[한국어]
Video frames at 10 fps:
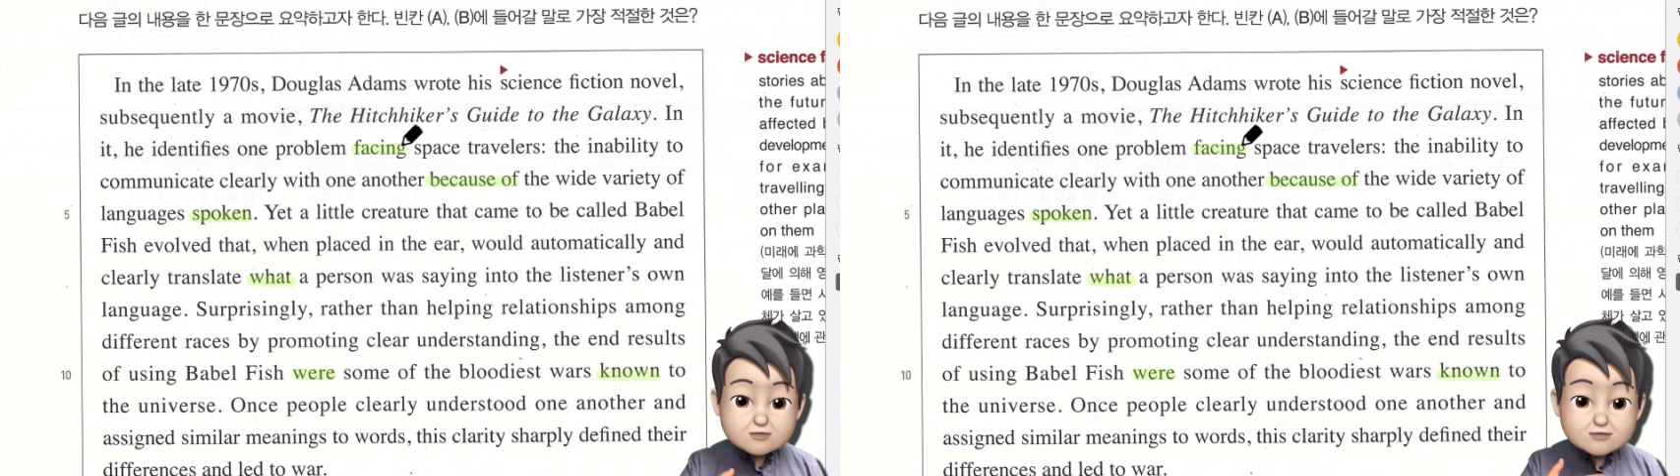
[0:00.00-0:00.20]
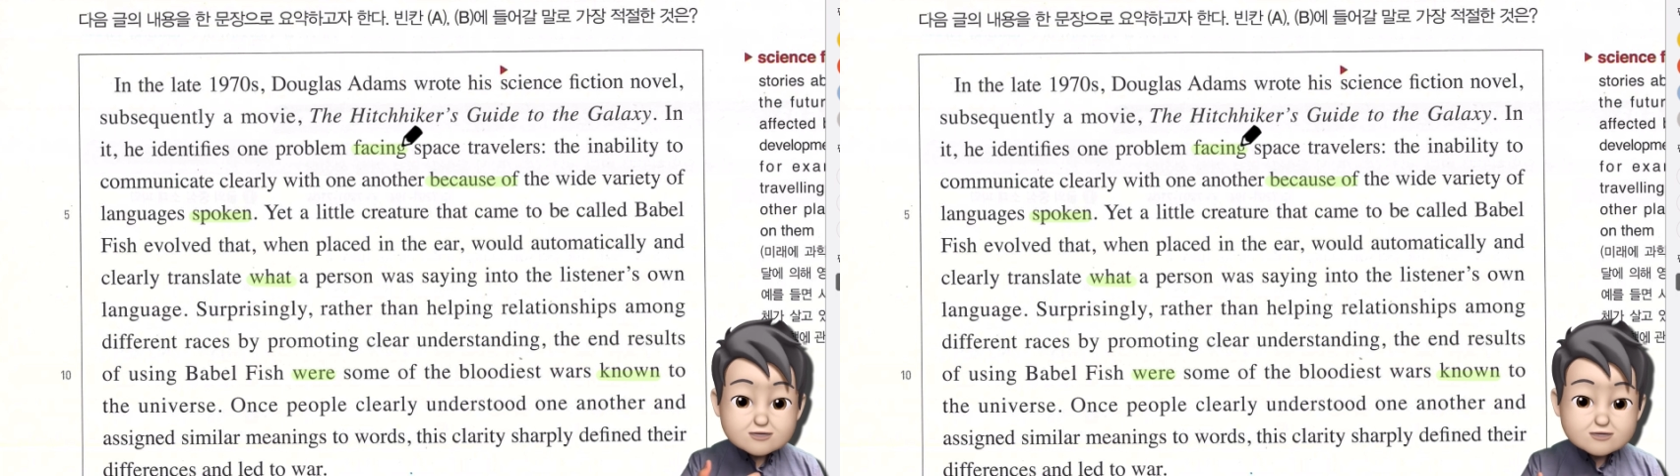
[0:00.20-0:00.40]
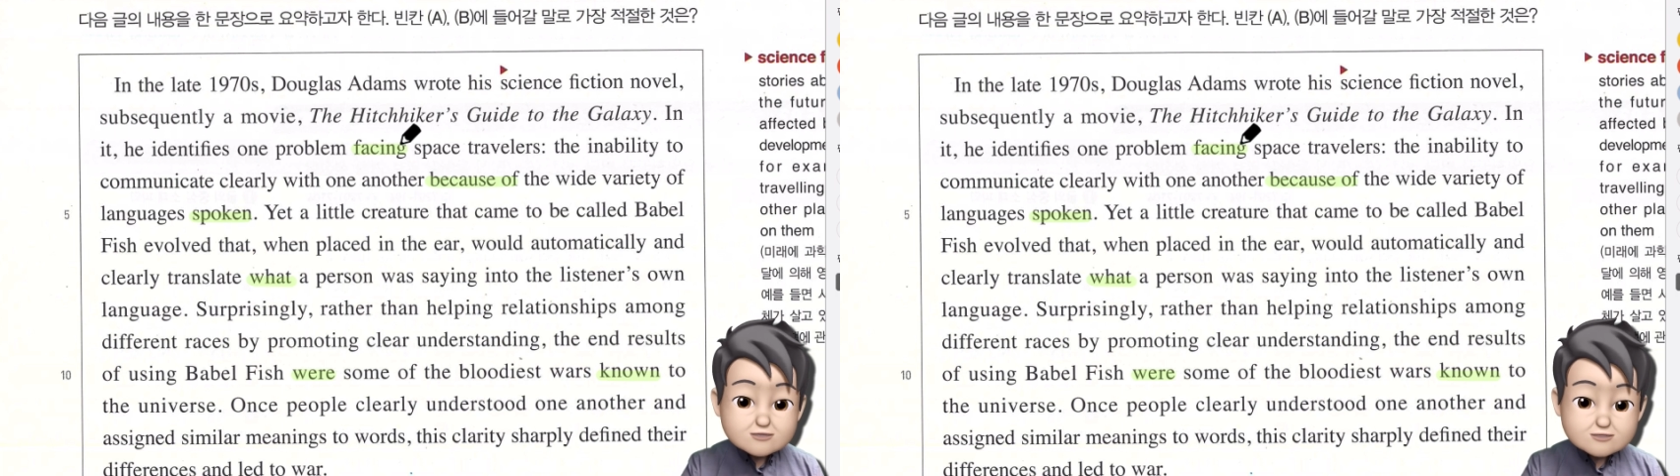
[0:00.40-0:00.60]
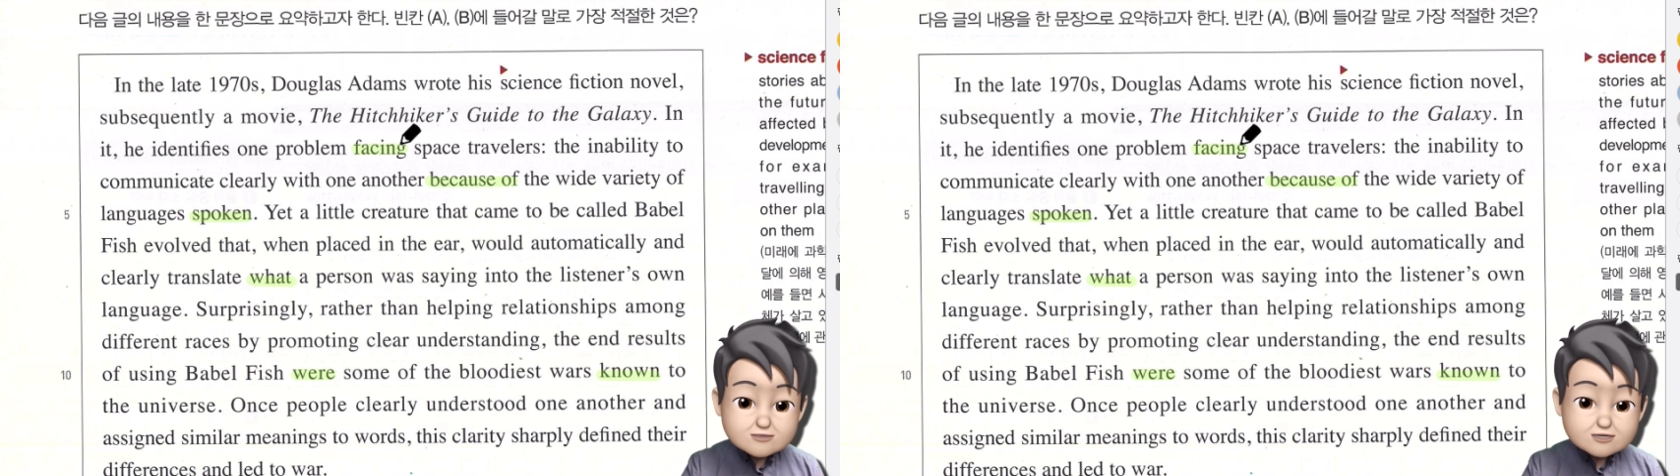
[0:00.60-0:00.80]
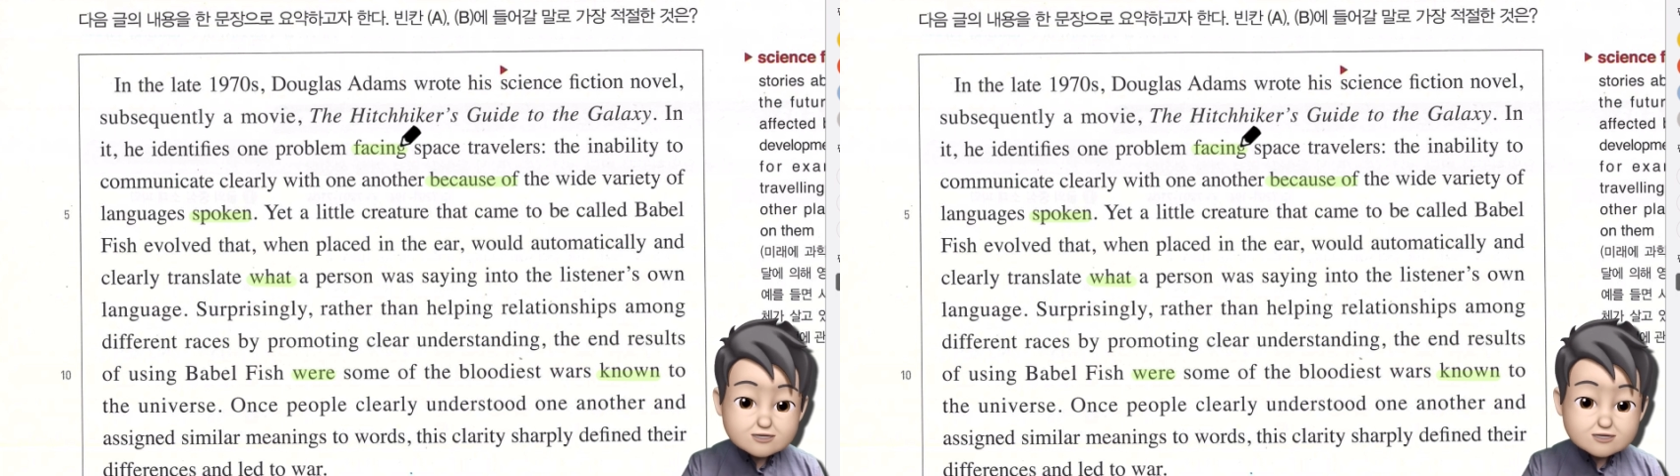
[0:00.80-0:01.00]
관한
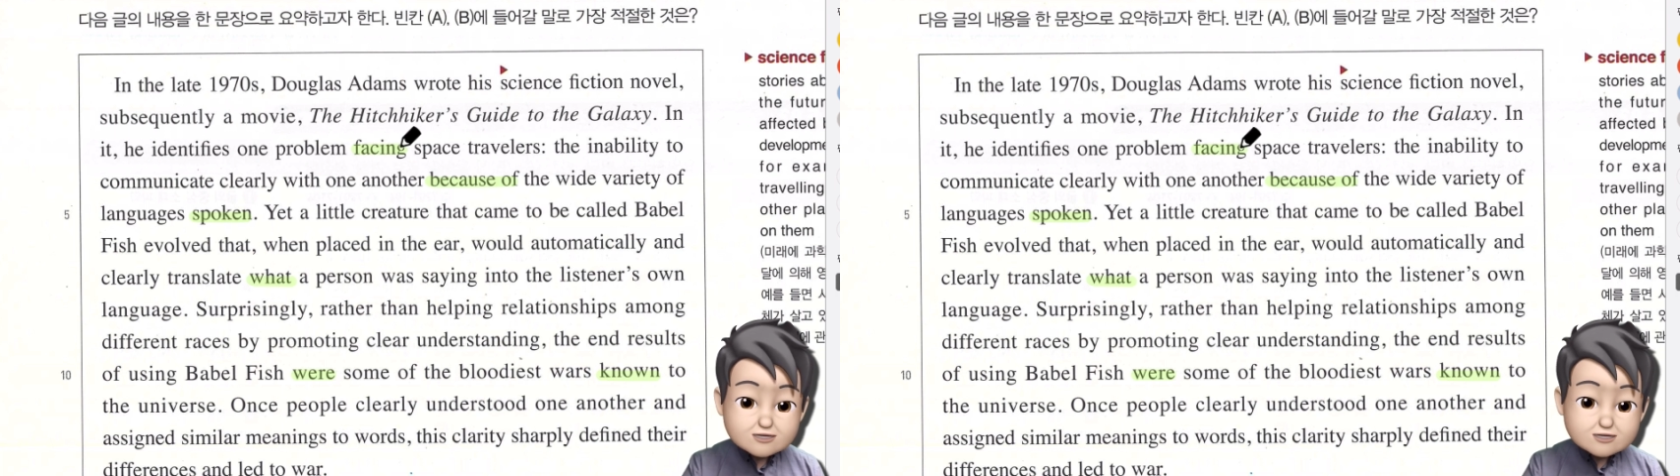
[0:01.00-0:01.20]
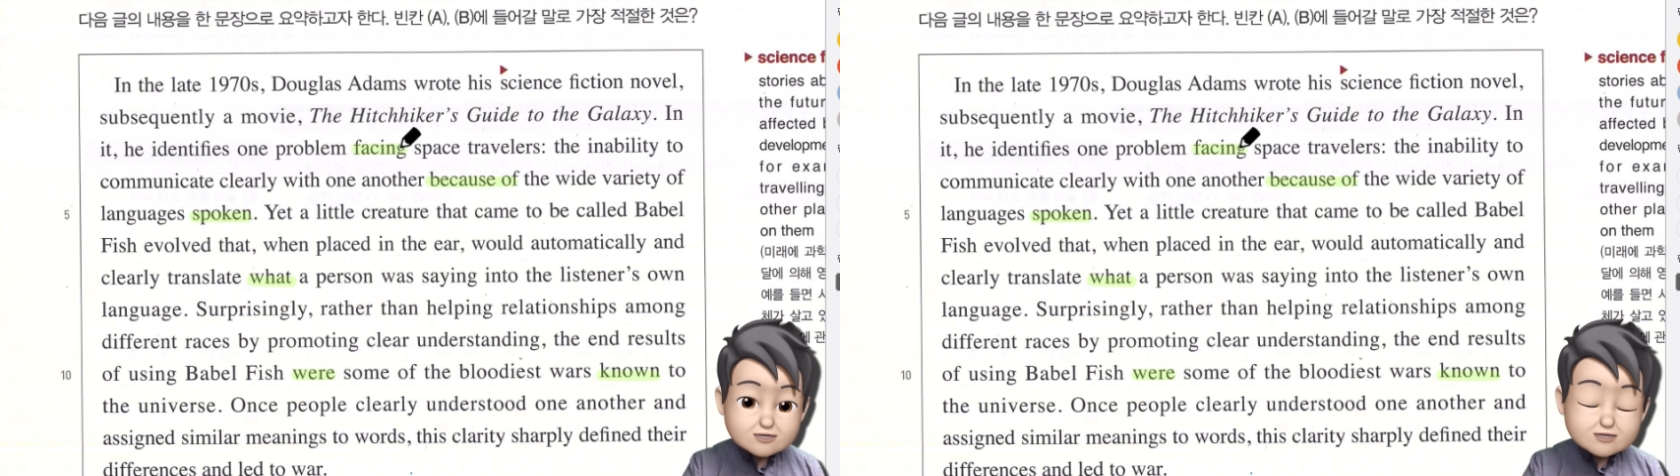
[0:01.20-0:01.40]
이제